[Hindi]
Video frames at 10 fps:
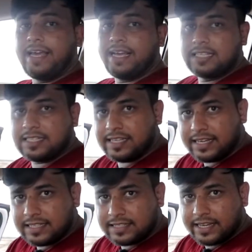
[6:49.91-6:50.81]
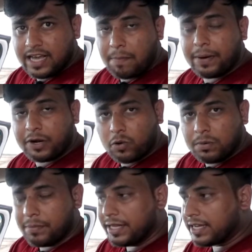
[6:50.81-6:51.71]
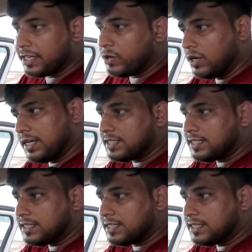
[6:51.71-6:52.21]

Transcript: एक जैसे ही हैं जैसे कि आप पेट्रोल में भी देखते हो